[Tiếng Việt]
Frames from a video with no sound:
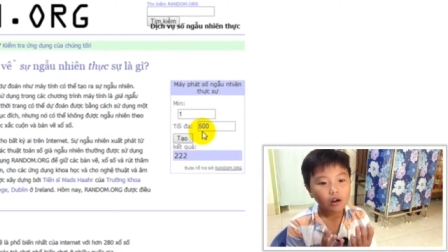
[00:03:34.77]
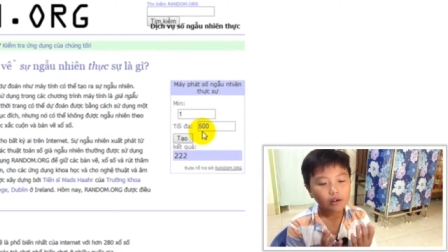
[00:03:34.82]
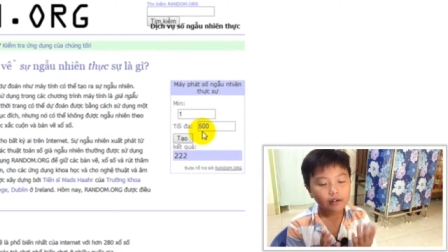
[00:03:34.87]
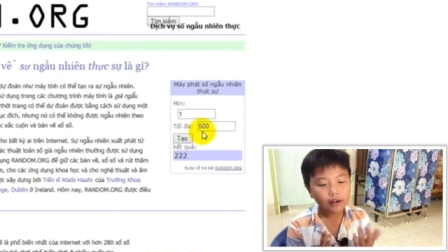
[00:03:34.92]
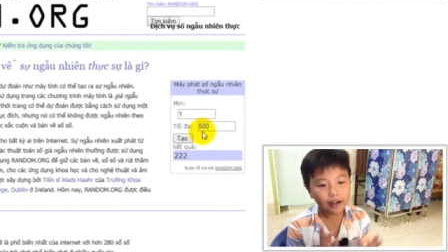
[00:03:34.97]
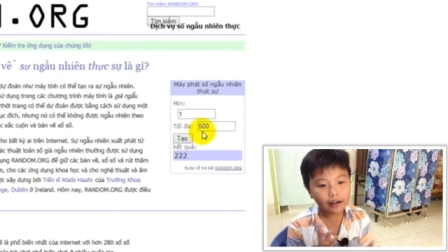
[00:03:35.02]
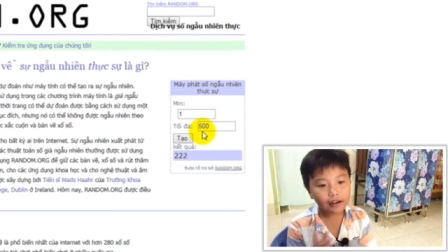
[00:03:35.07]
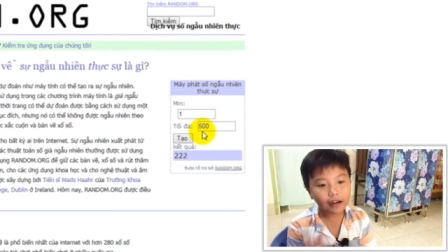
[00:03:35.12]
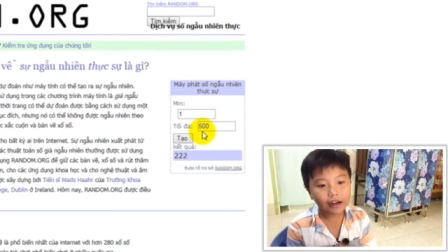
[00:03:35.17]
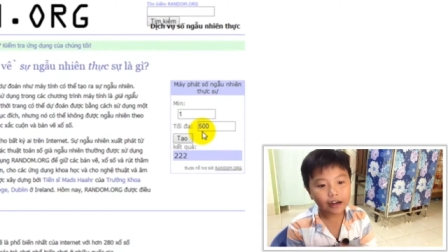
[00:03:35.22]

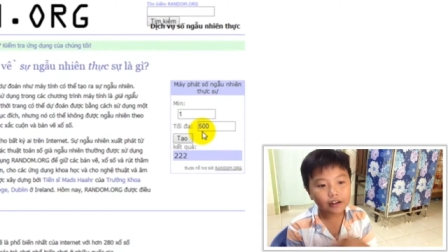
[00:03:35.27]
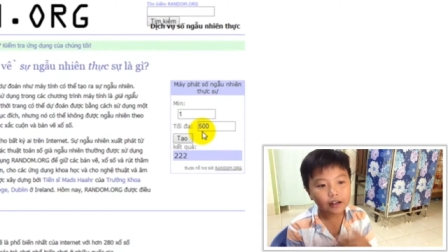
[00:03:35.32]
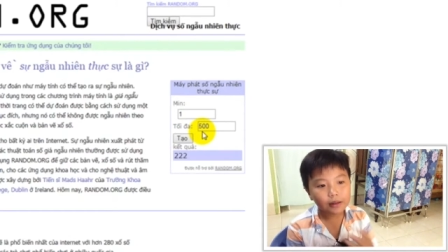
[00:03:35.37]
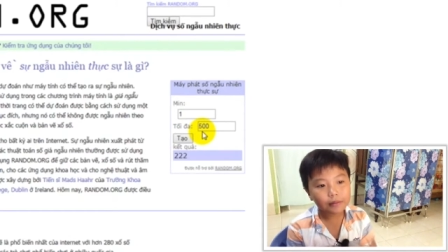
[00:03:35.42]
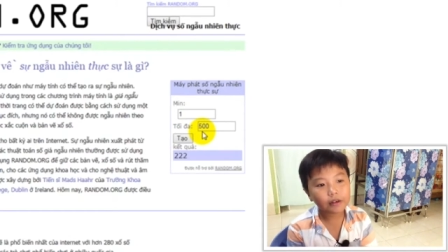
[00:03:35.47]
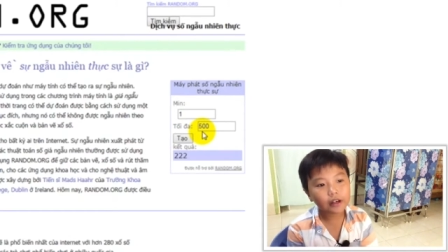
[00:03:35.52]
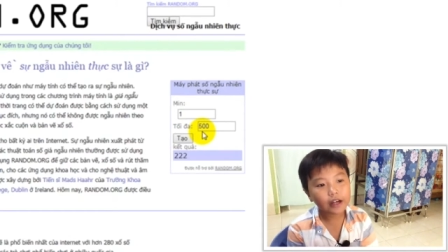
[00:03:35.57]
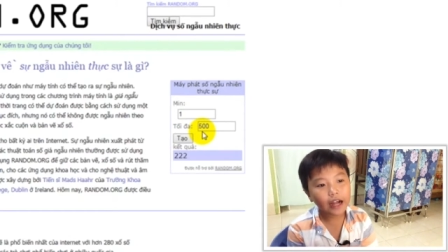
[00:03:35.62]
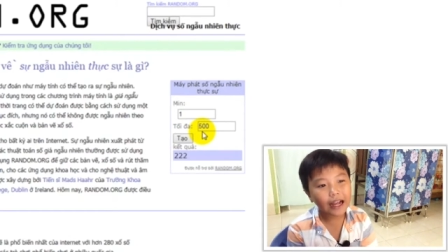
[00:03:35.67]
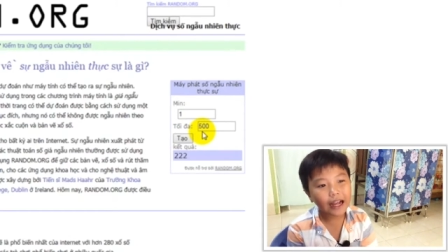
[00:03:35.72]
đã
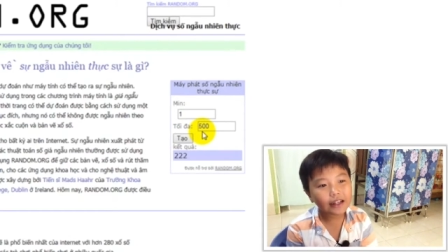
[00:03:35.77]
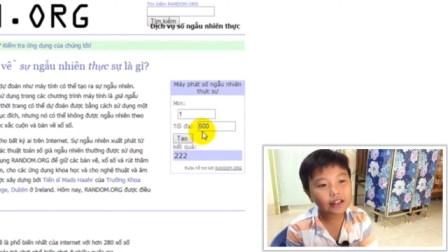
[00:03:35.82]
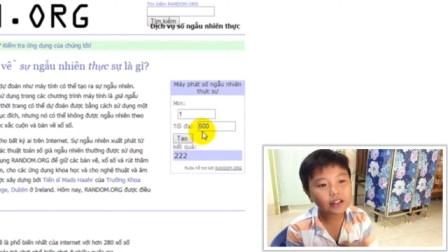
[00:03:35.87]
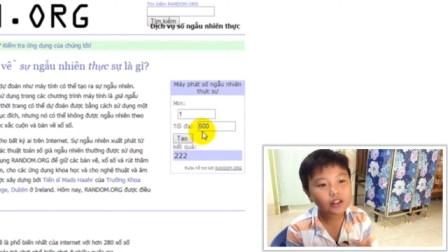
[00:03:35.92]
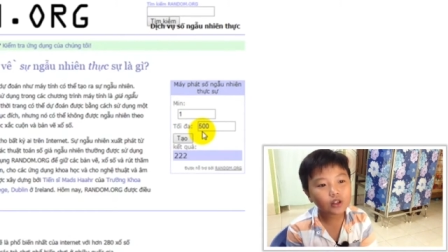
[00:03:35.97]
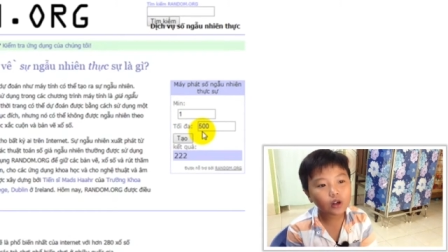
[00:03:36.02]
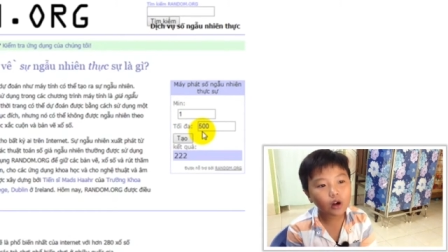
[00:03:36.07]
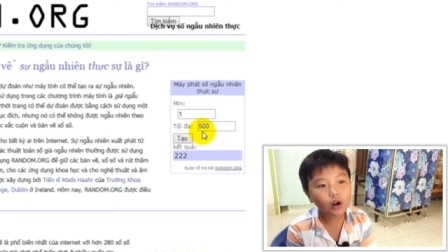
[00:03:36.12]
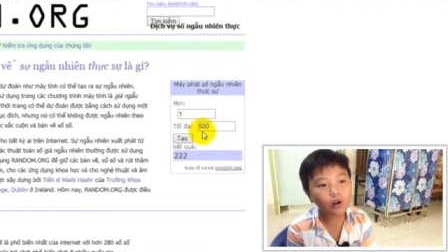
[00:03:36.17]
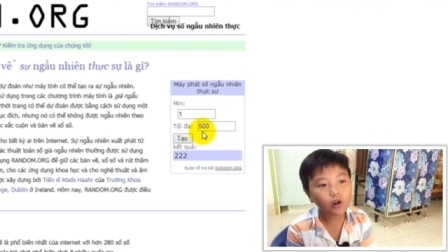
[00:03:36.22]
random được hai
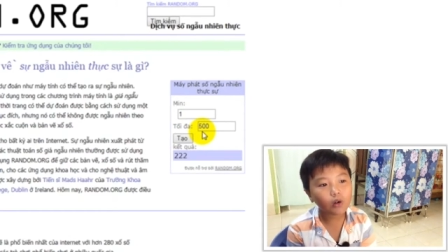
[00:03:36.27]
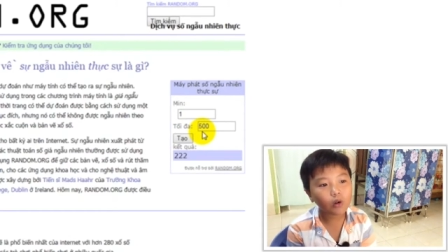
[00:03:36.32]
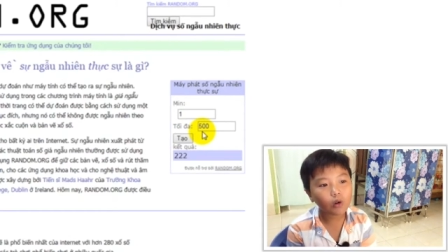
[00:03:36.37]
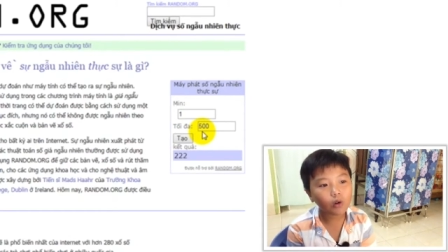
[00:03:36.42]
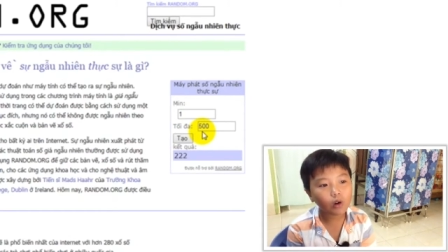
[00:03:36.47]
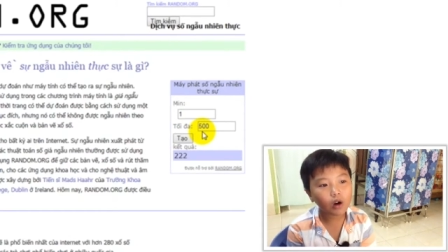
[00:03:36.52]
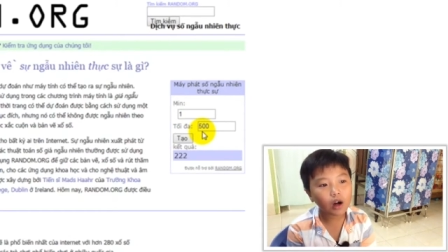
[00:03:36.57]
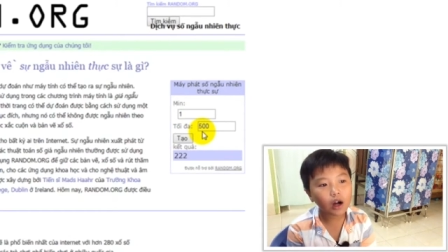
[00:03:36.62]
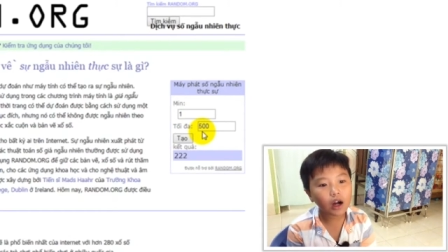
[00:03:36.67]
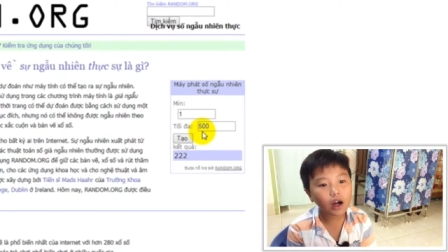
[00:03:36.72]
số
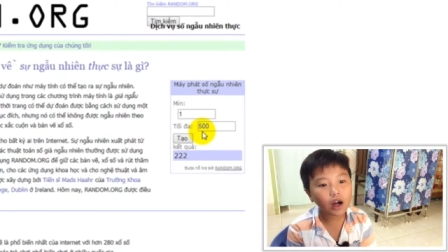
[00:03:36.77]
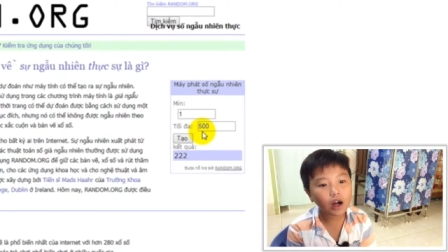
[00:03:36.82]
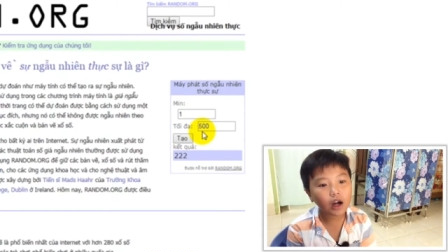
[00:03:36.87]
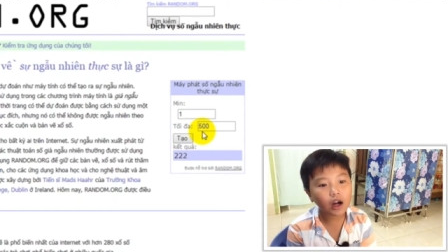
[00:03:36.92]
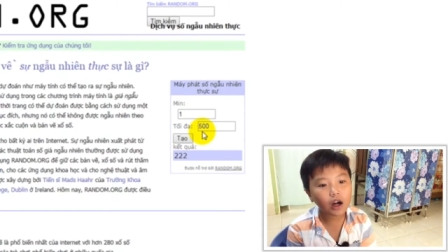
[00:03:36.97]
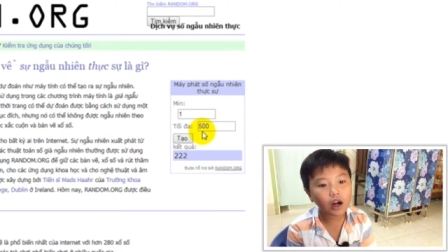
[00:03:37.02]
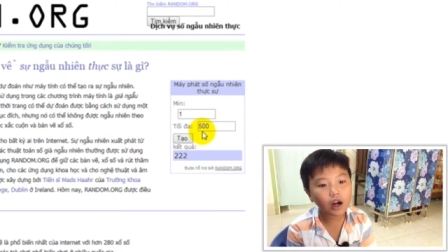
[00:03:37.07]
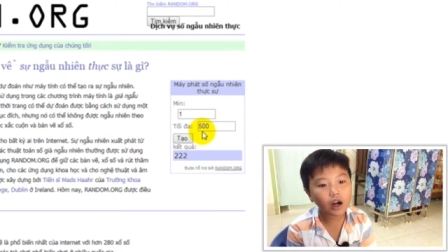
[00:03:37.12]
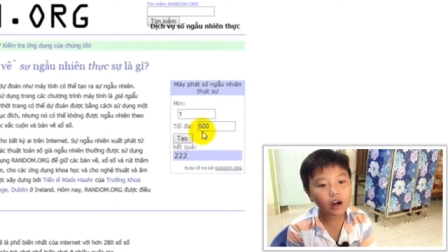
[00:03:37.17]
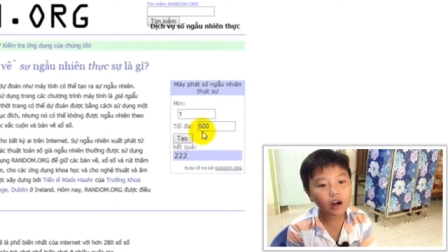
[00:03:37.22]
của
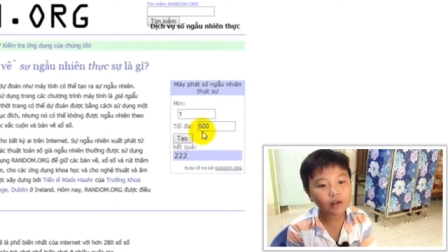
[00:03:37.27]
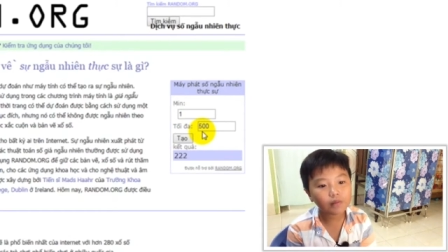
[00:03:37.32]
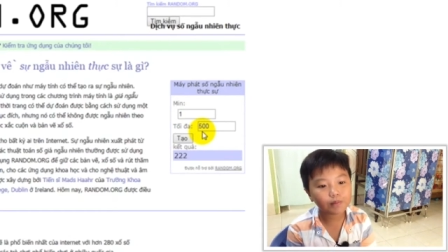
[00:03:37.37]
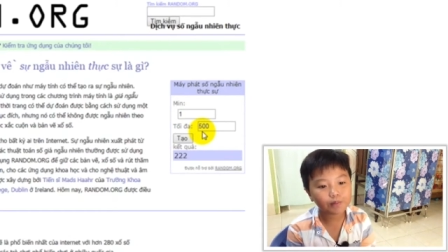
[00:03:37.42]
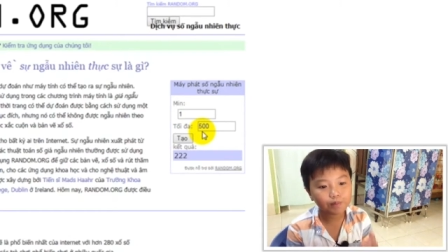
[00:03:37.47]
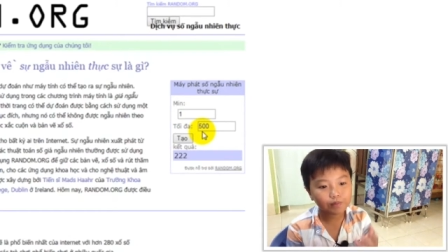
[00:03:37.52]
uh,